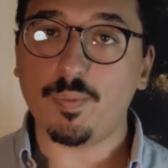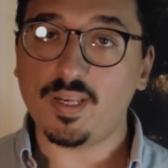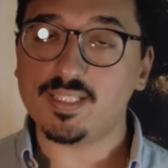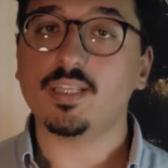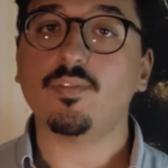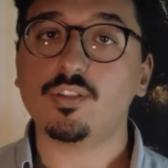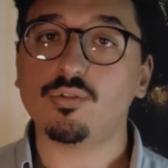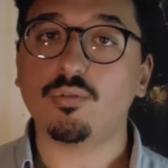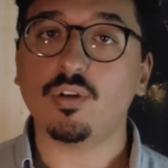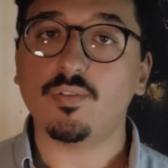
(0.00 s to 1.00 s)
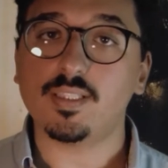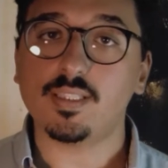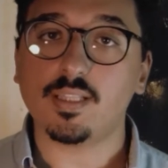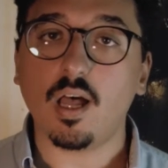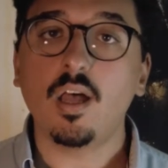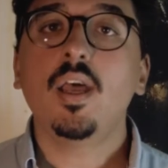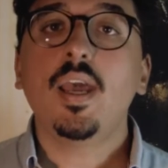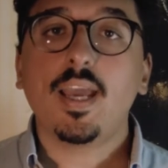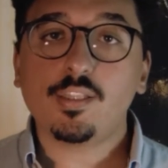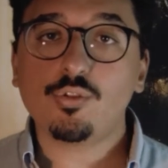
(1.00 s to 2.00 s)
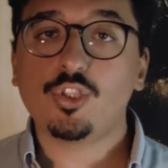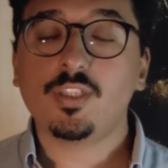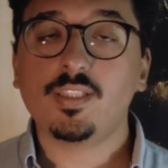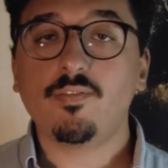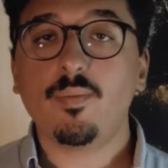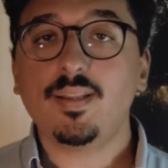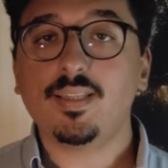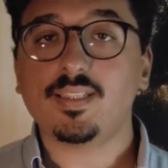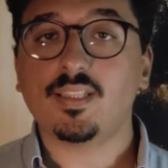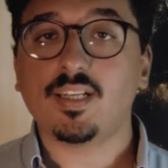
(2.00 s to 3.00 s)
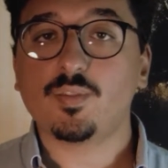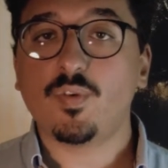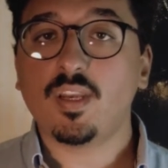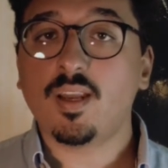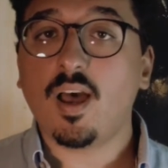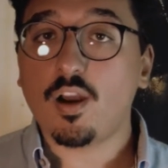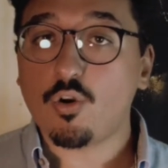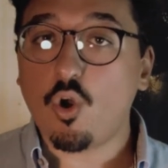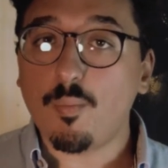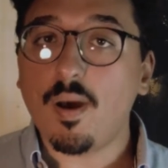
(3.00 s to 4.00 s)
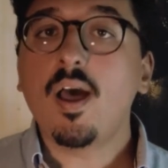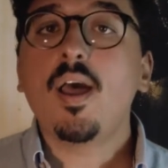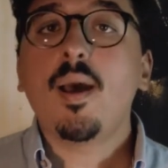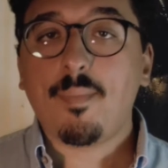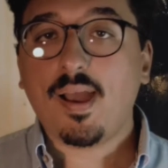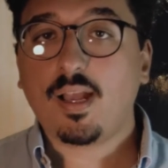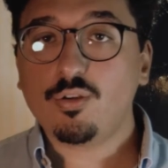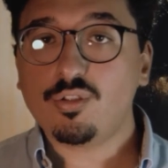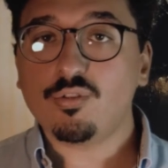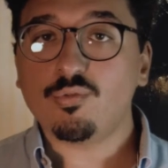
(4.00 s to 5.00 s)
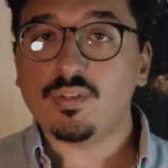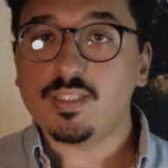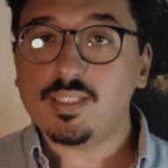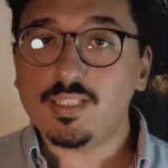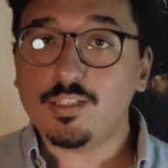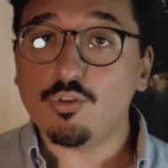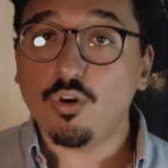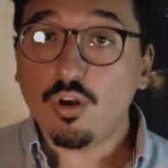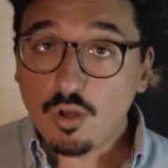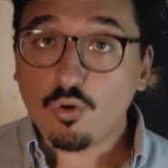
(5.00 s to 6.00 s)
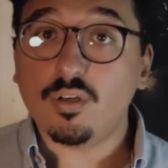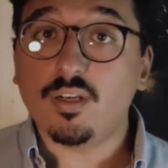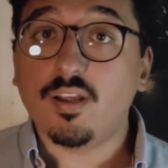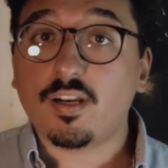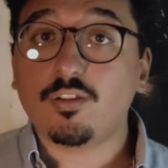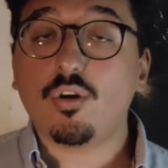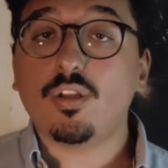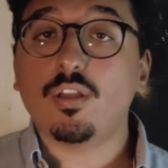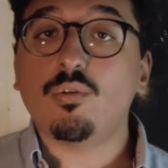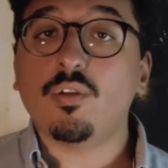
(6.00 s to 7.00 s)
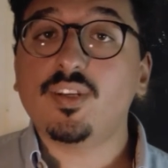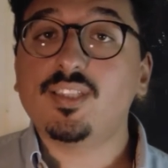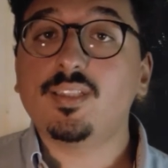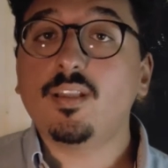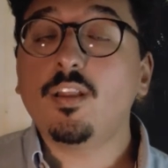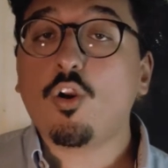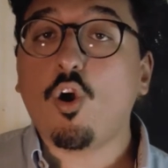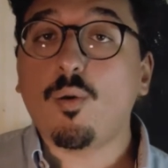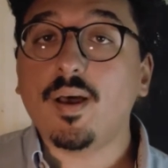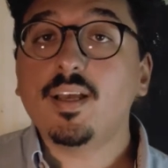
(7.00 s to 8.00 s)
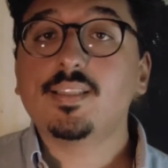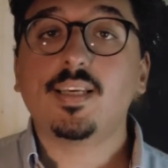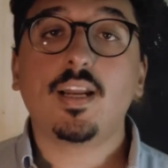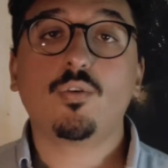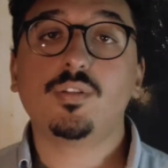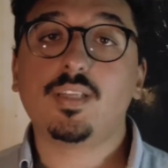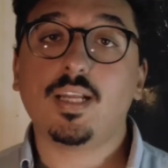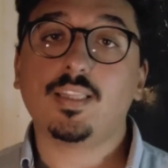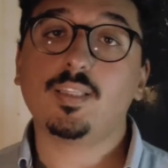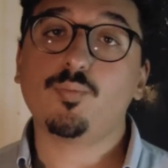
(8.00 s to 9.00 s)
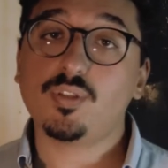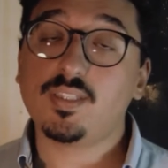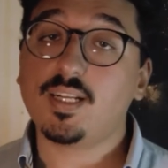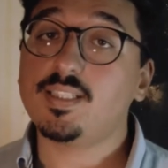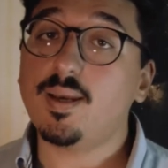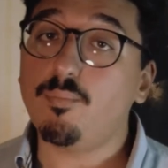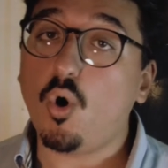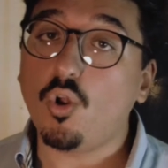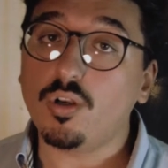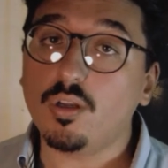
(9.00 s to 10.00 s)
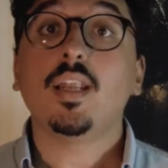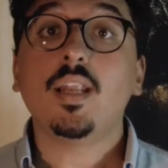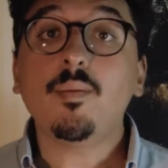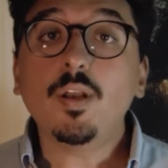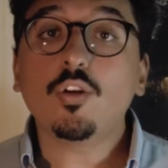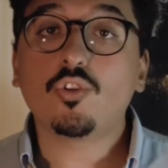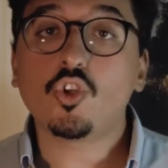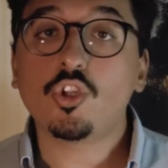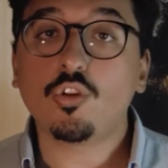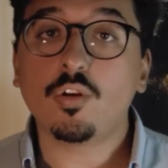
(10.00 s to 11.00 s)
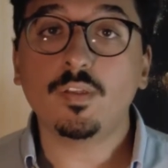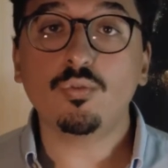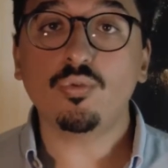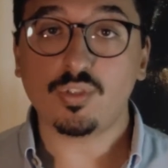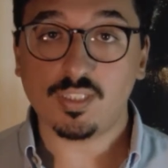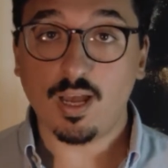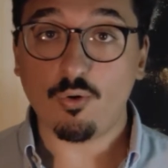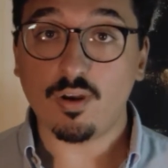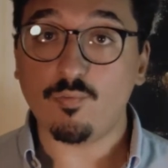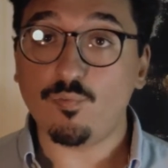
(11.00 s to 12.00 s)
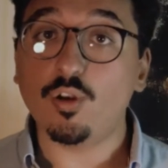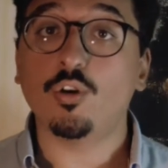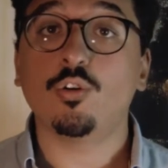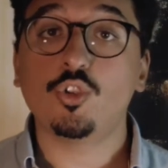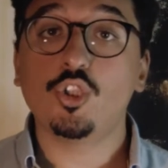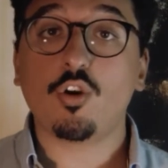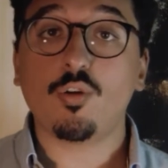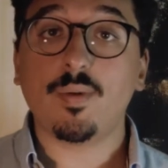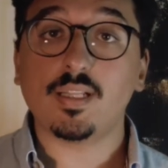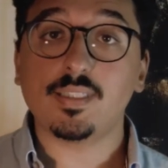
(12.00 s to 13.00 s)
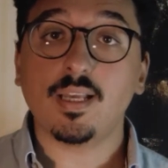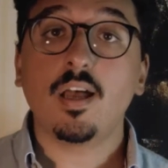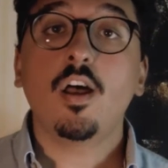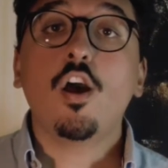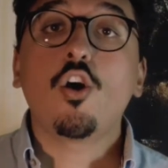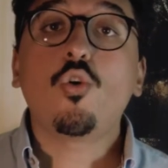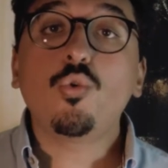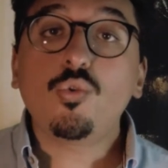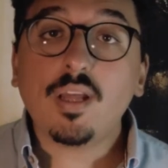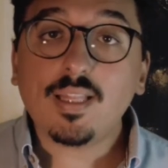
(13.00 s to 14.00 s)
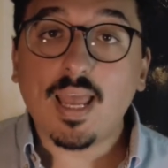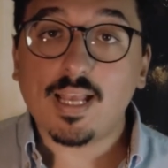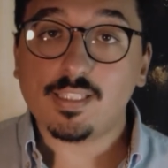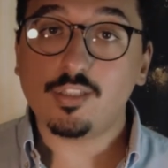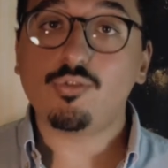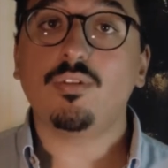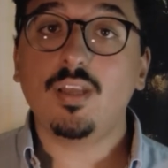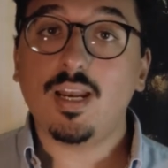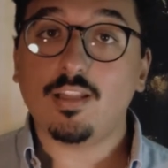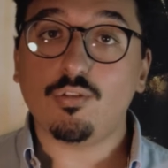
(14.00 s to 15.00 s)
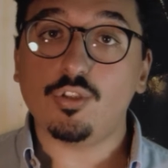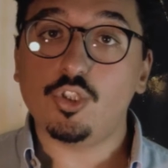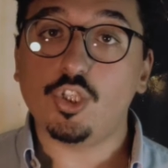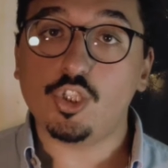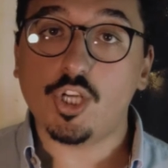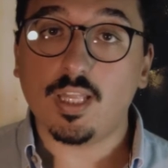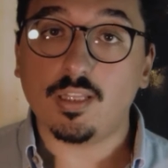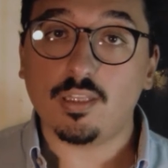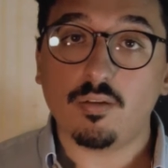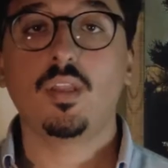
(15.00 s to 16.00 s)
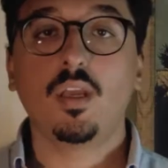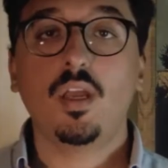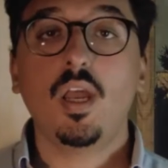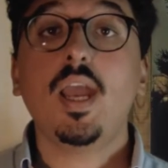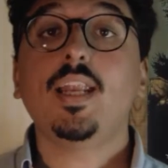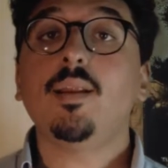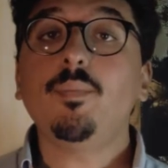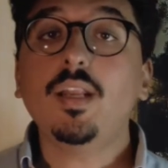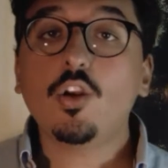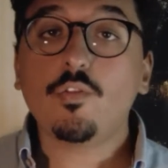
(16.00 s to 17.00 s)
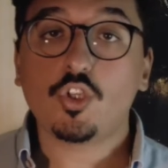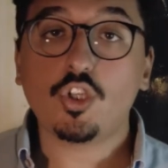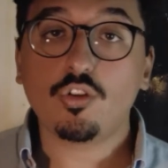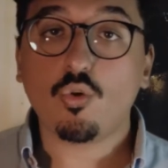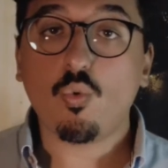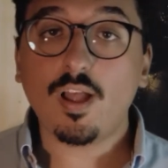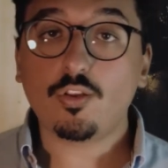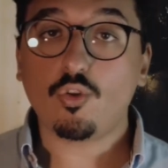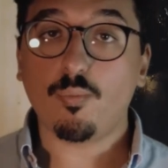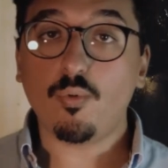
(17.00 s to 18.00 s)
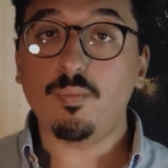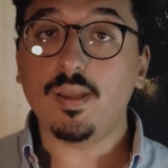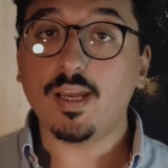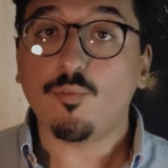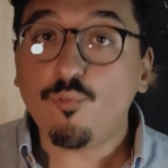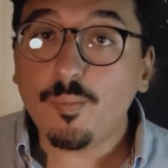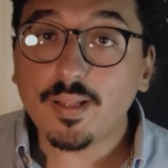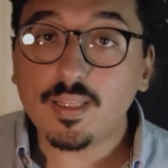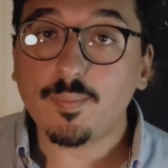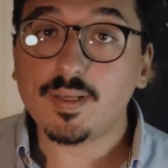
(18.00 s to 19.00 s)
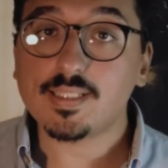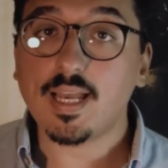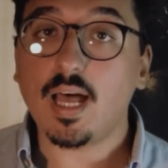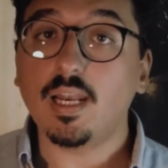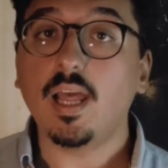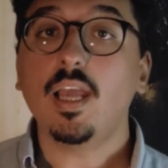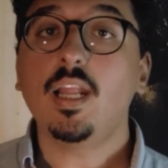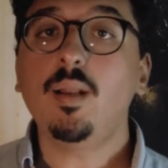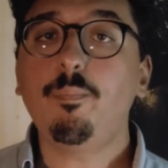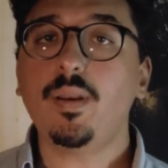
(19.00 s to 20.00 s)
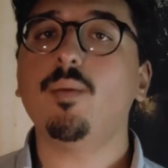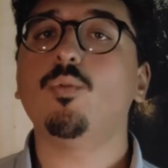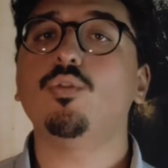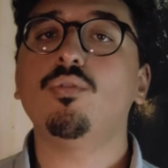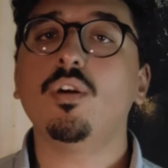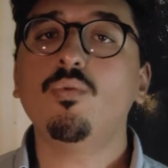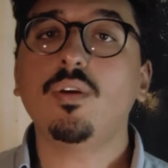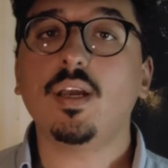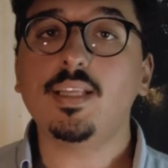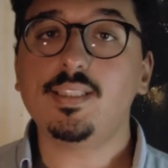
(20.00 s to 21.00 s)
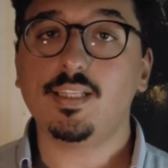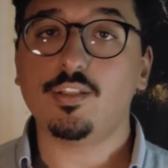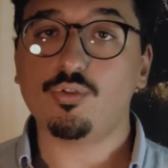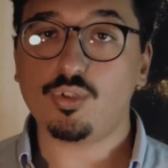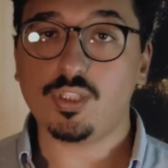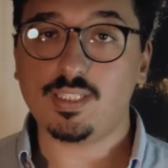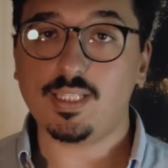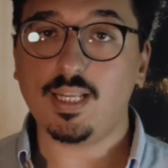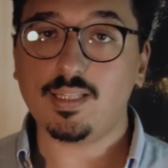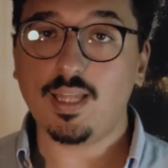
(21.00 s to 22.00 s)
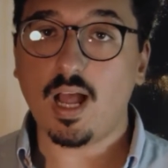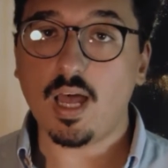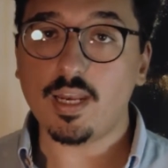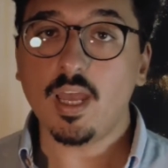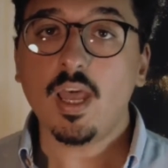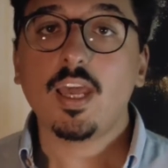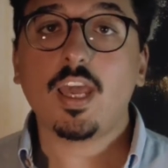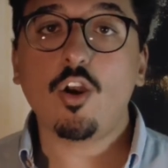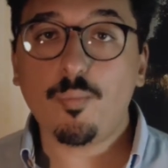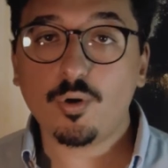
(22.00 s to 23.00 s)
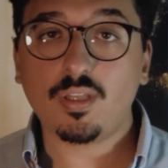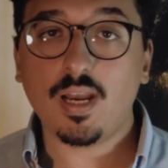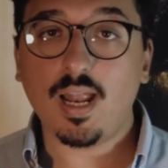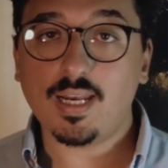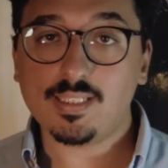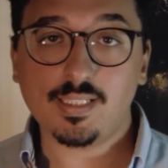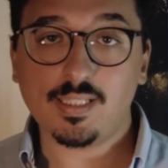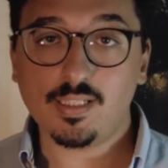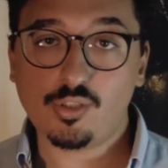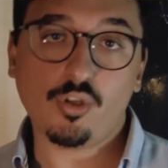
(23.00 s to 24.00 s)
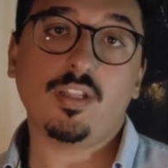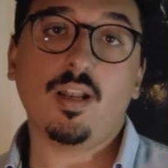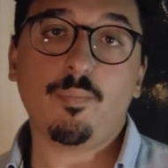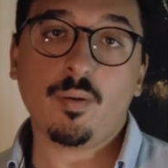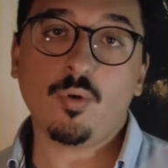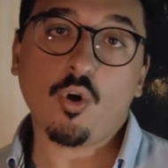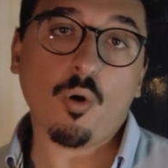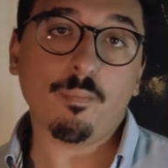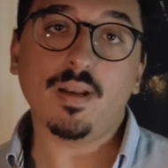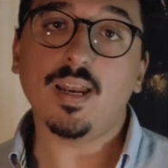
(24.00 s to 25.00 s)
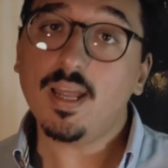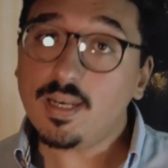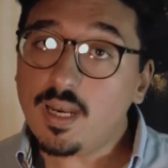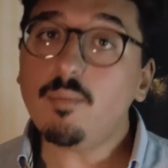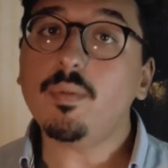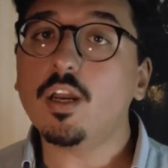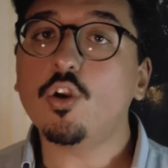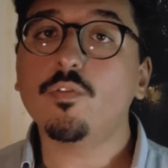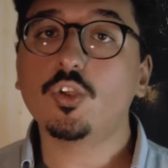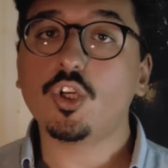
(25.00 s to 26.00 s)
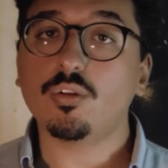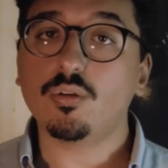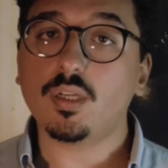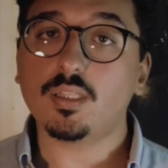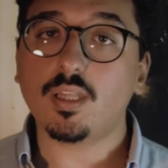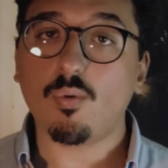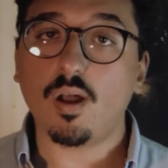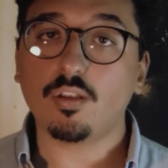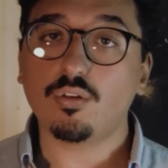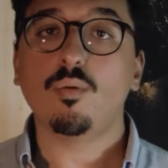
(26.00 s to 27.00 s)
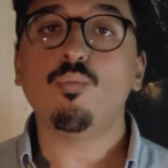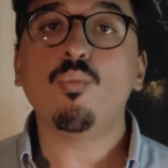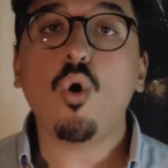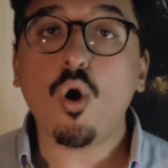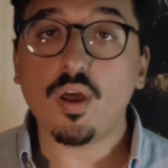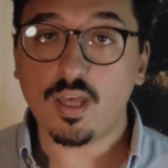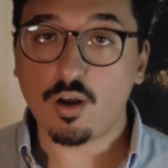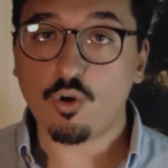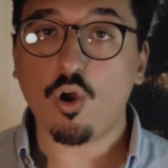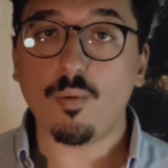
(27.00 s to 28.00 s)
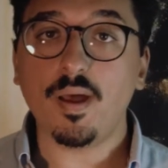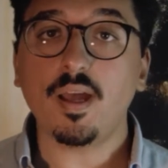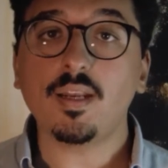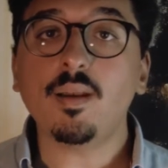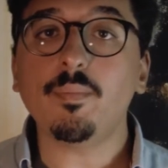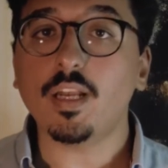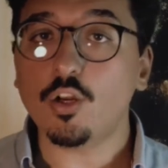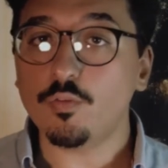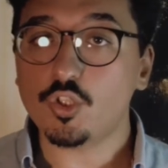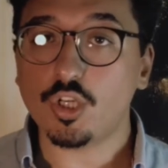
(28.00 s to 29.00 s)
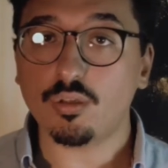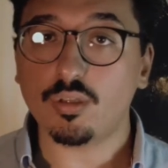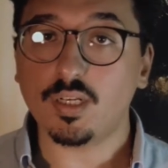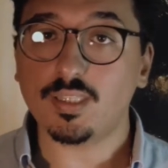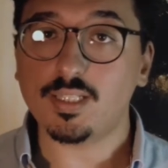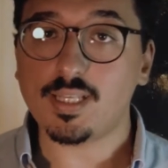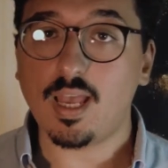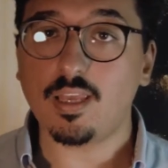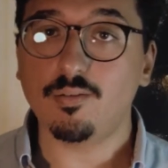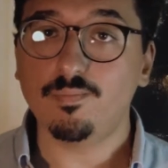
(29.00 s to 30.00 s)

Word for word: iscriversi all'università e successivamente si trasferirà a Roma, ma a causa di un dissidio con il rettore dell'Università di Roma sarà costretto a spostarsi a Bonn. Nel 1891 si laurea in filologia romanza con una tesi sul dialetto di Girgenti. Nel 1904 pubblica il Fumetti a Pascal, il primo di una lunga lista di successi letterari che lo porterà all'assegnazione del premio Nobel nel 1934. Muore a Roma nel 1936.